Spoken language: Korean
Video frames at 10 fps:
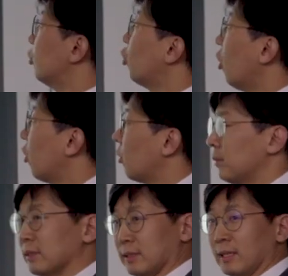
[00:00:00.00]

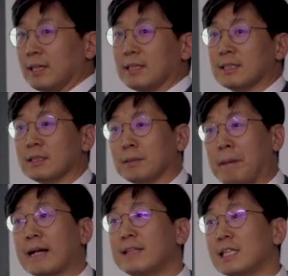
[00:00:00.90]
유럽은 그
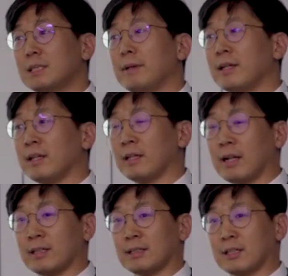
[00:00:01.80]
1 0
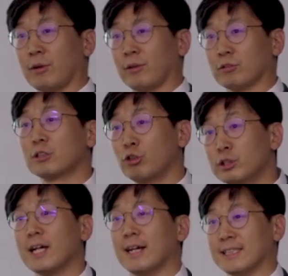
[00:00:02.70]
0데시벨라는 그런
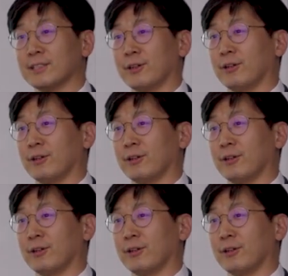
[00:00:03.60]
규제가 있어요.